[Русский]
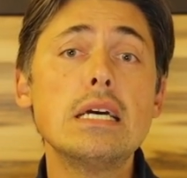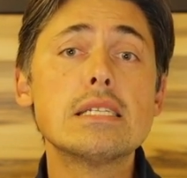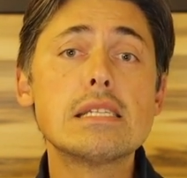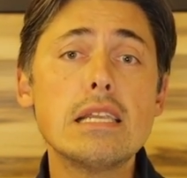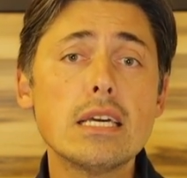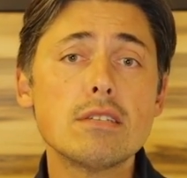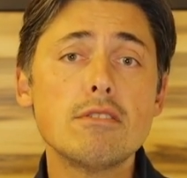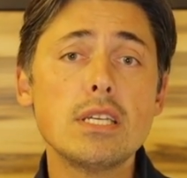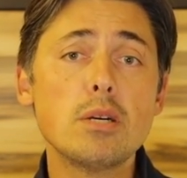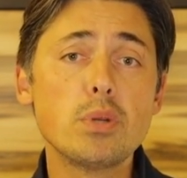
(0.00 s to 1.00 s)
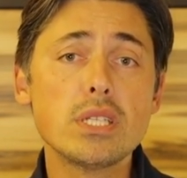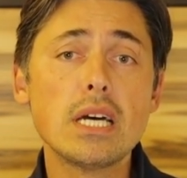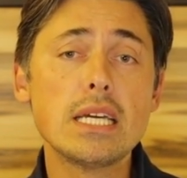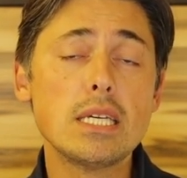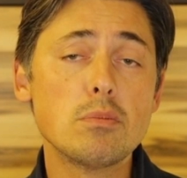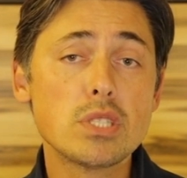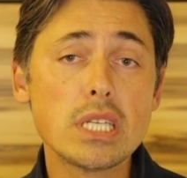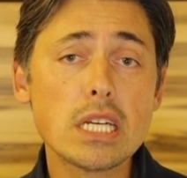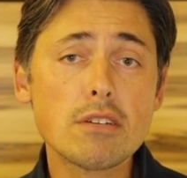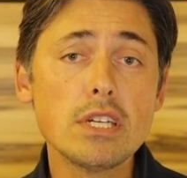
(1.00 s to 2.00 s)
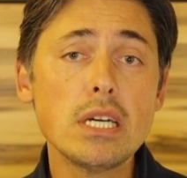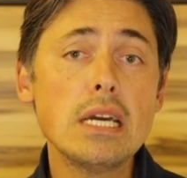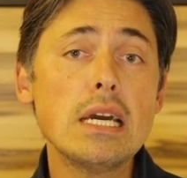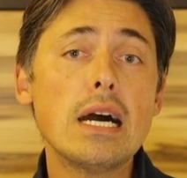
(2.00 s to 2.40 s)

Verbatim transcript: следование преданиям церкви,